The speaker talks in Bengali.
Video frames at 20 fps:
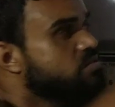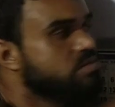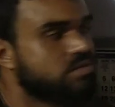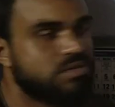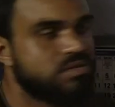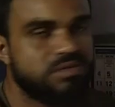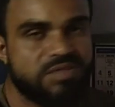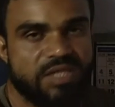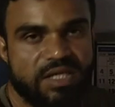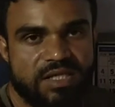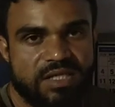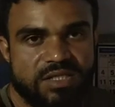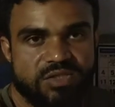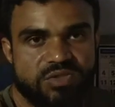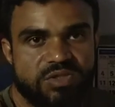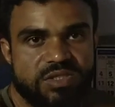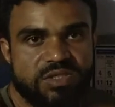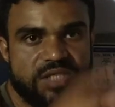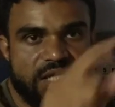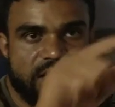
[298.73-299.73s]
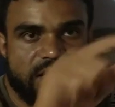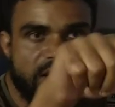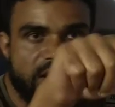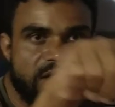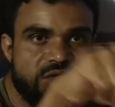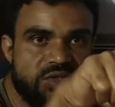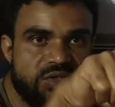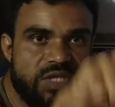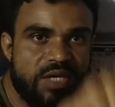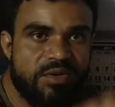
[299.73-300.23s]
হ্যাঁ, চারে যদি চারকে
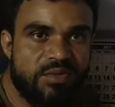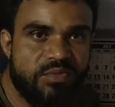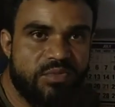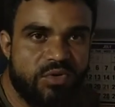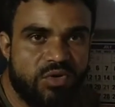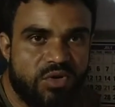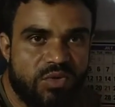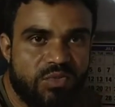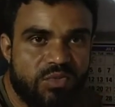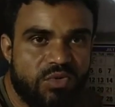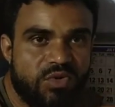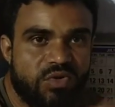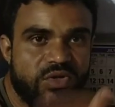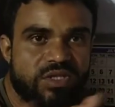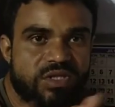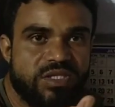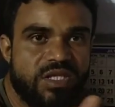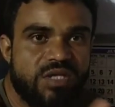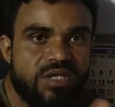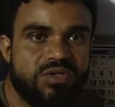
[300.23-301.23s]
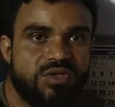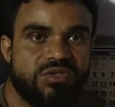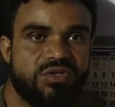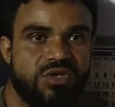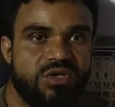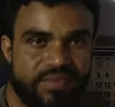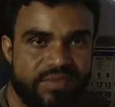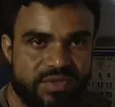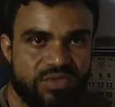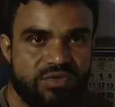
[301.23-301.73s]
যদি আমি বর্গমূল করি তাহলে কত
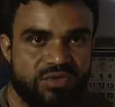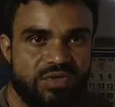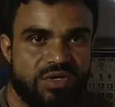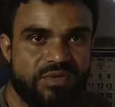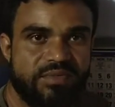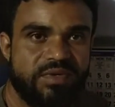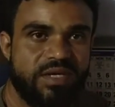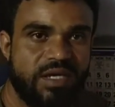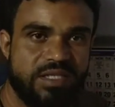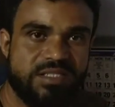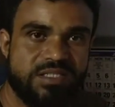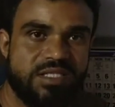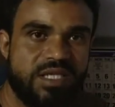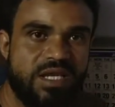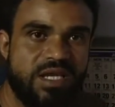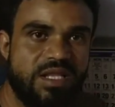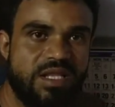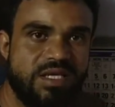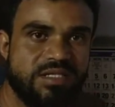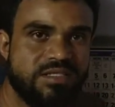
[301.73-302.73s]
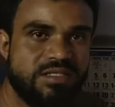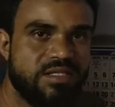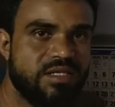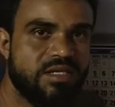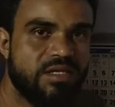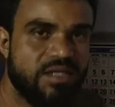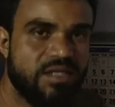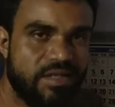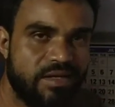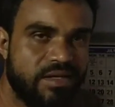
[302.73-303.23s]
হবে দুই হবে আসছে কি না আসছে
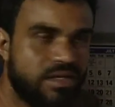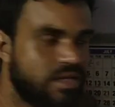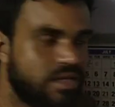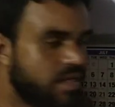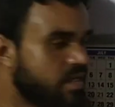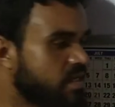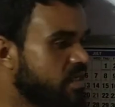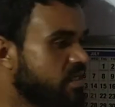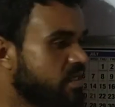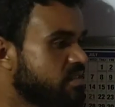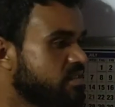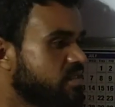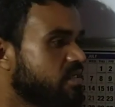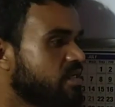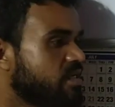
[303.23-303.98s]
হ্যাঁ কি আনসার